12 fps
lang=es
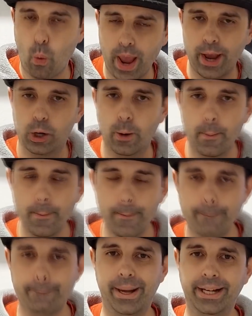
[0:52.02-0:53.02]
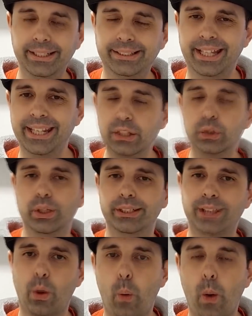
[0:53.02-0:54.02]
juego, ¿vale? Teniendo
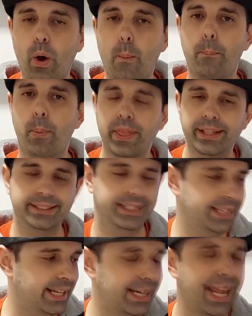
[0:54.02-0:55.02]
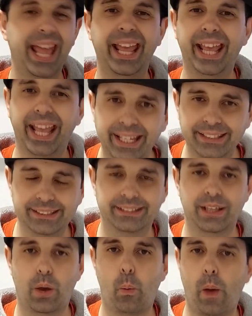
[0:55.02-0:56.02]
ese juego podéis tener
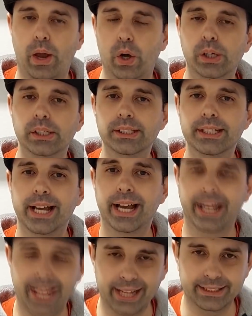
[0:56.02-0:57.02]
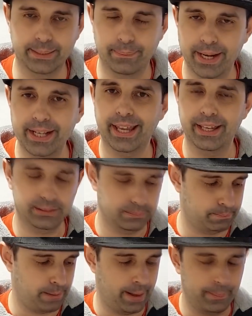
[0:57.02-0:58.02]
este juego gratis, ¿vale? Que es
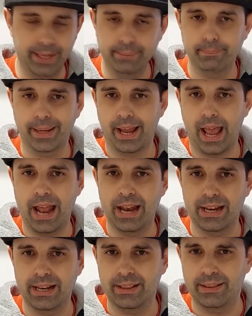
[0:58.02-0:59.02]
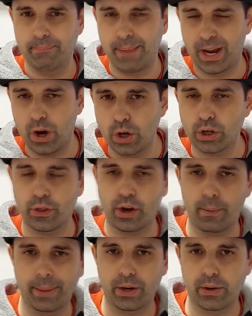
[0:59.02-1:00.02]
para mí el mejor o de
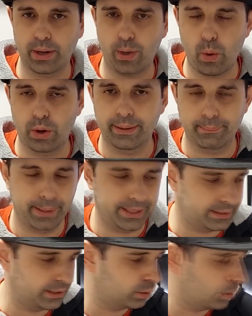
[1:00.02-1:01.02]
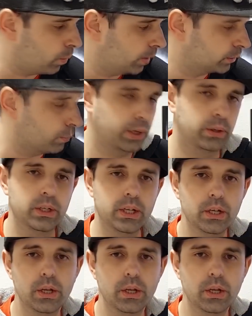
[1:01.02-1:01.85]
los mejores juegos de PlayStation 4. Bueno,